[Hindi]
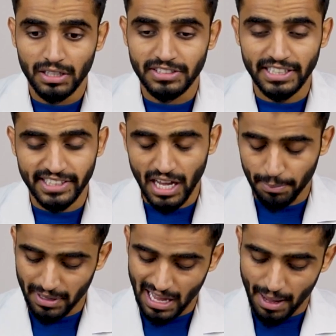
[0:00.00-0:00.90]
जैसे
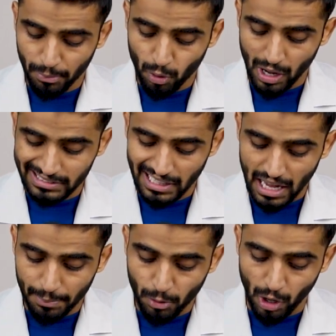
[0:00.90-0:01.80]
आपकी आपको ऐसे
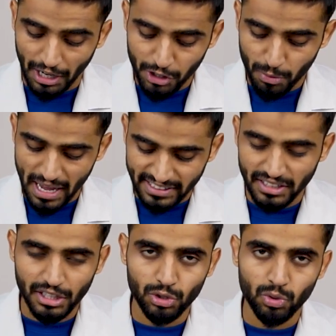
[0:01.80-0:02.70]
आपको हड्डियों में ऐसा
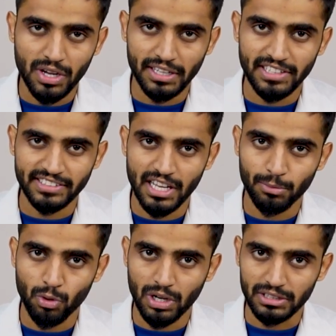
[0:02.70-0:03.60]
दर्द होगा कि जैसे
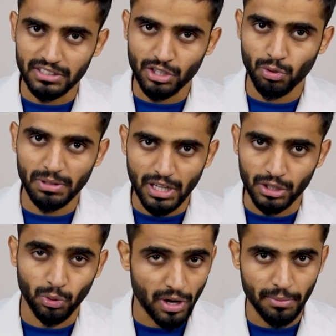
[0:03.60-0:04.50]
आपको अंदर से कोई बंदा
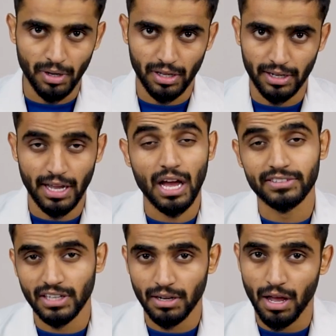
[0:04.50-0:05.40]
हथौड़े मार रहा है
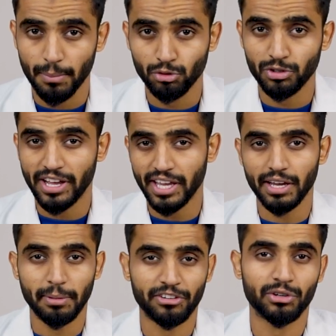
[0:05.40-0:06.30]
अक्सर आप जो डेंगी
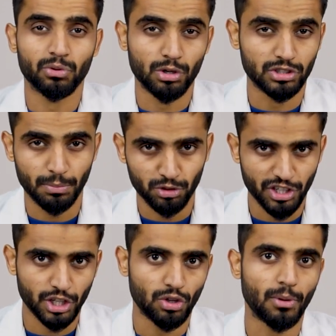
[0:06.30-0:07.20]
का पेशेंट होगा उससे
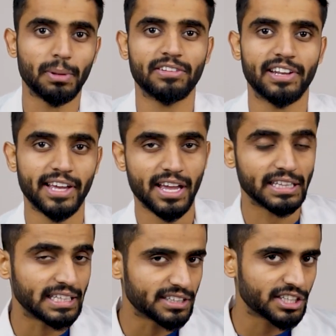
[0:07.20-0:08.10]
पूछेंगे तो आपको पता चलेगा कि
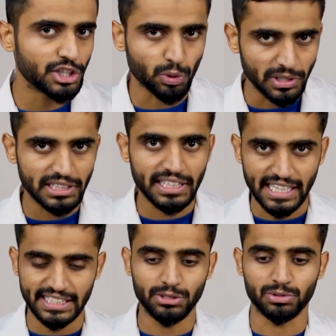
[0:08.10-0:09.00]
दर्द की नोयत
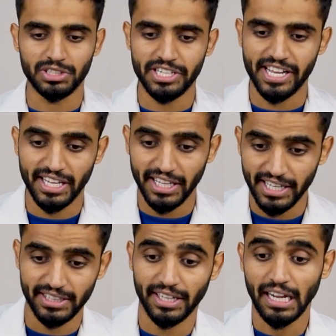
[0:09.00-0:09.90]
कैसी होती है डेंगी के
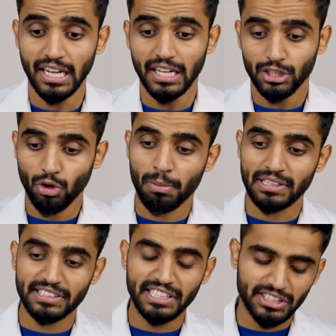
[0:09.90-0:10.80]
अंदर तो आपके
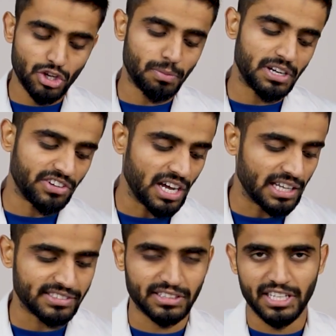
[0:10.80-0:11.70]
स्किन के ऊपर निशान
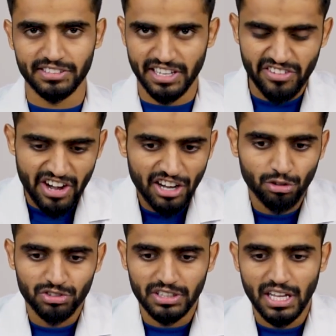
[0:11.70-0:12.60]
आ सकते हैं स्किन रैश
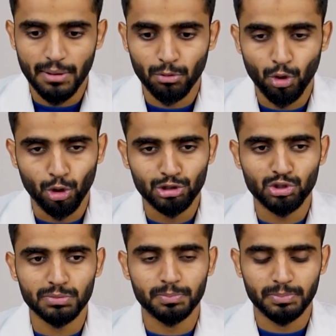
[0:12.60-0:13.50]
हो सकता है आपको और जो